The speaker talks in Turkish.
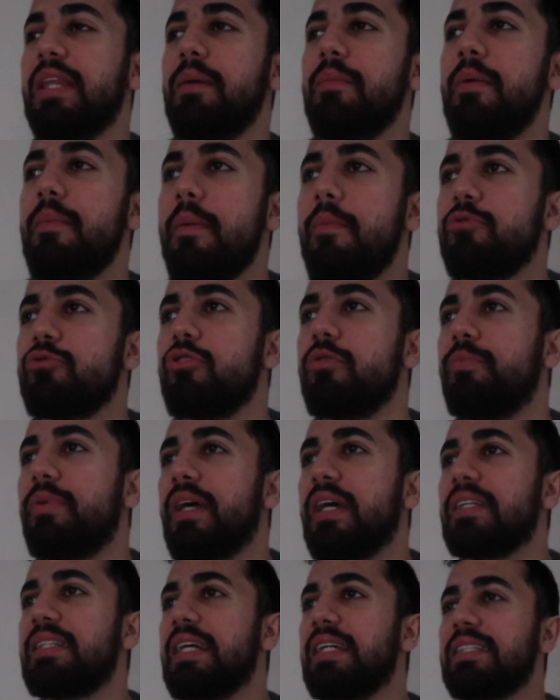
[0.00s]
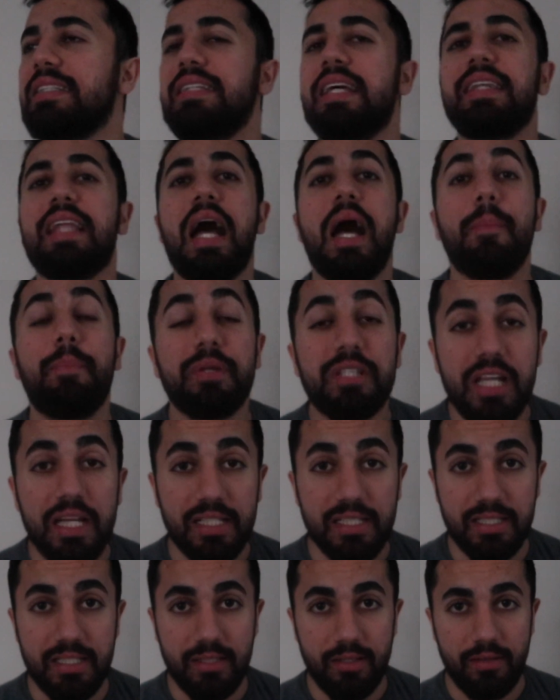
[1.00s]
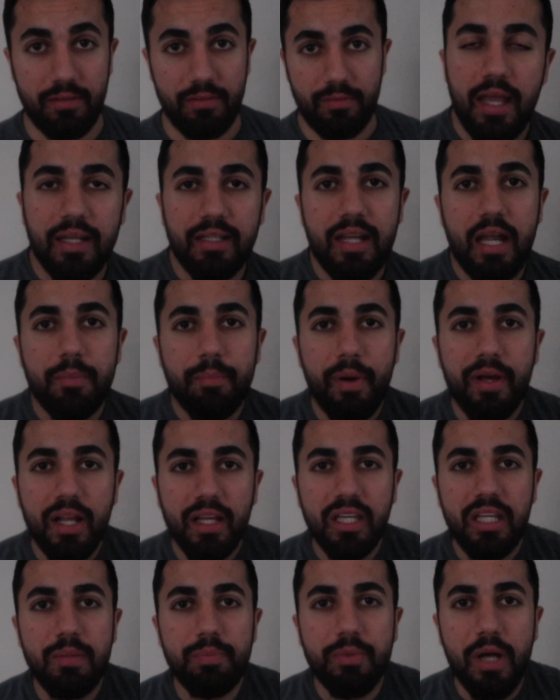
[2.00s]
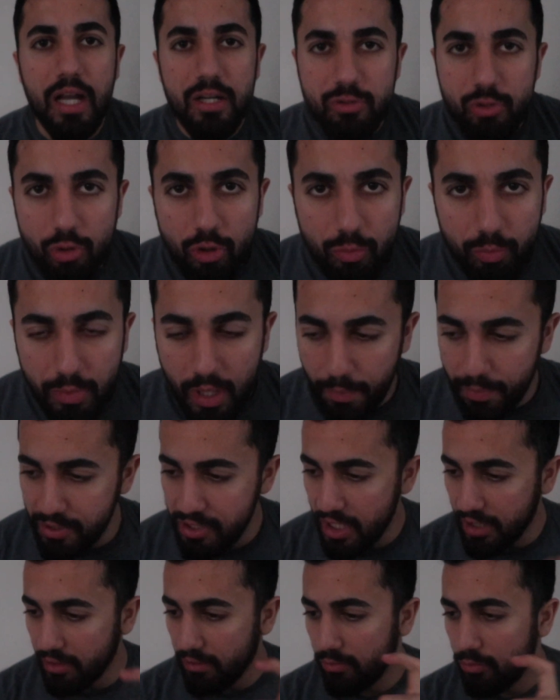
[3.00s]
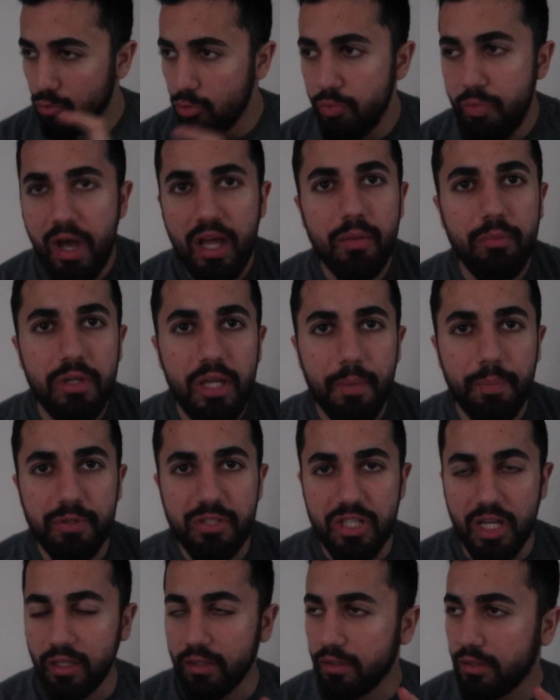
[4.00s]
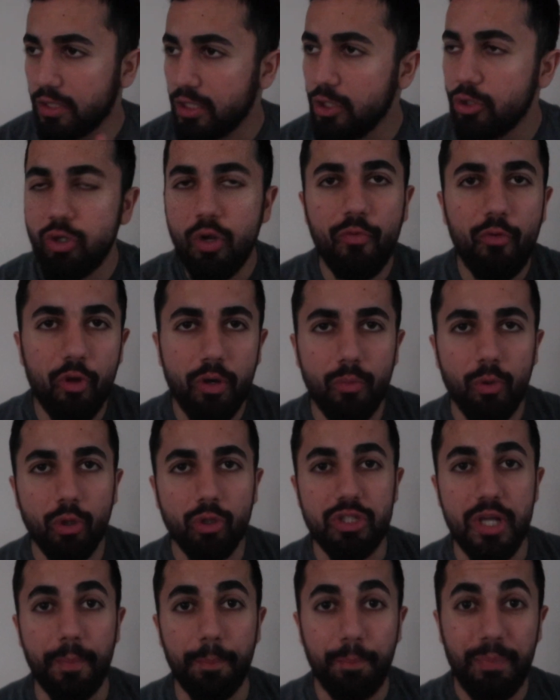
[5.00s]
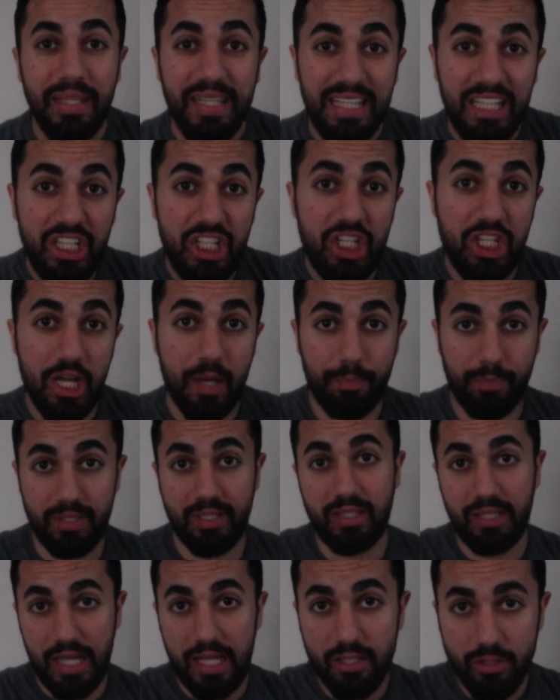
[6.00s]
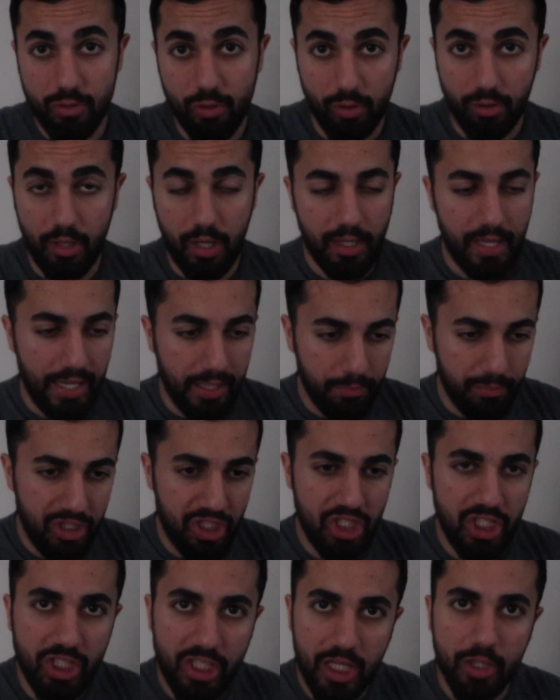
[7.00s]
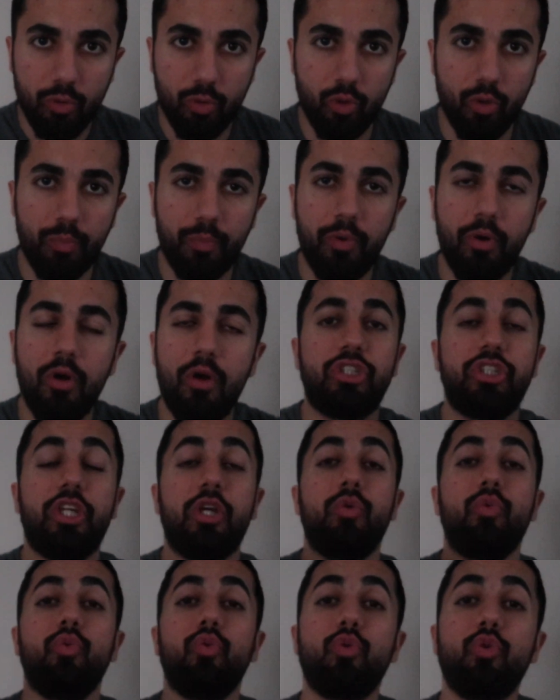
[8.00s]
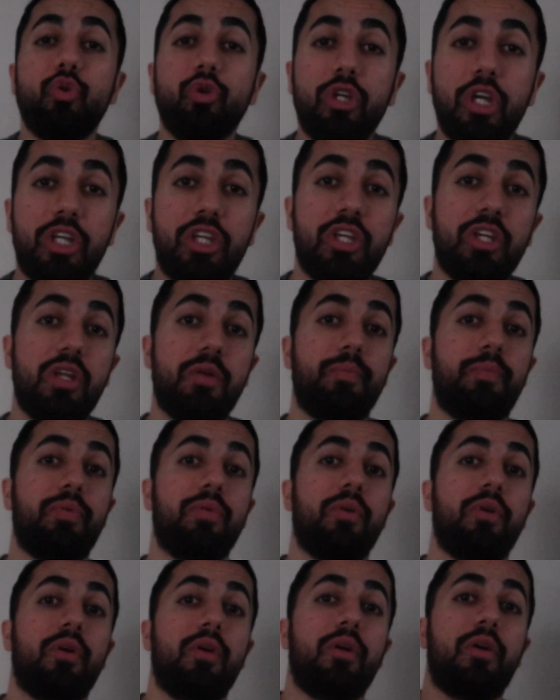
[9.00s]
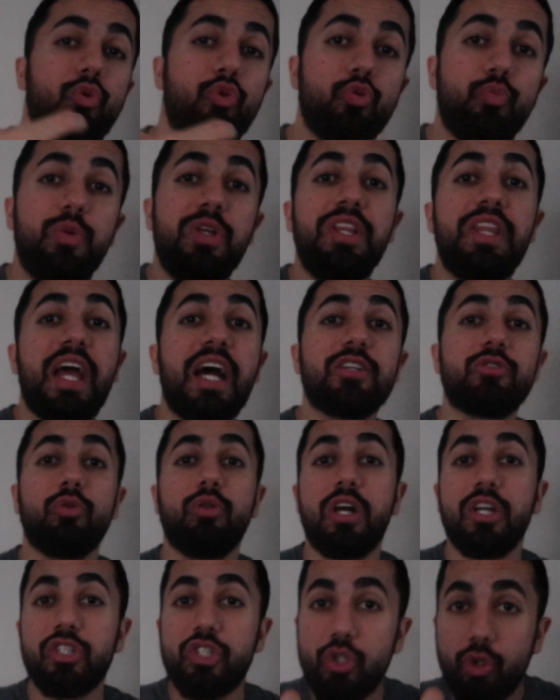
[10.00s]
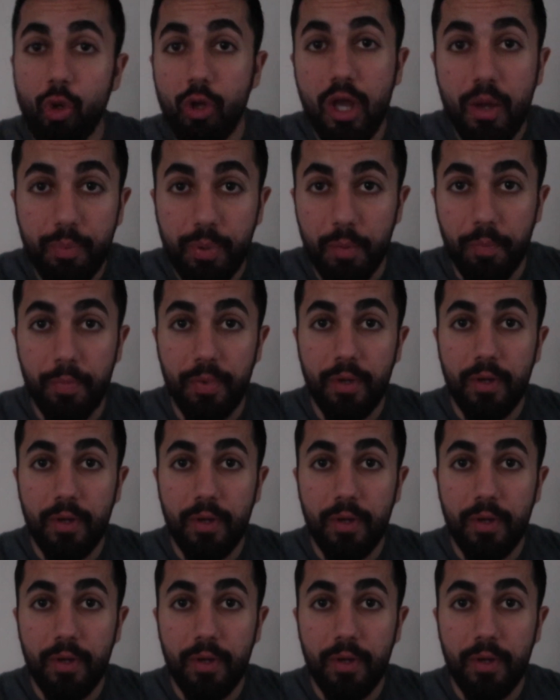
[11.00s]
tamam Amazon'u bırakacaksın da ne yapacaksın? Tekrar bara girip garsonluk mu yapacaksın? Uber mi yapacaksın? Tır şoförü mü olacaksın? Bir iş yaptıktan sonra yani bir şirket kurup işte ürün getirip yüz binler dolar ciro yapıp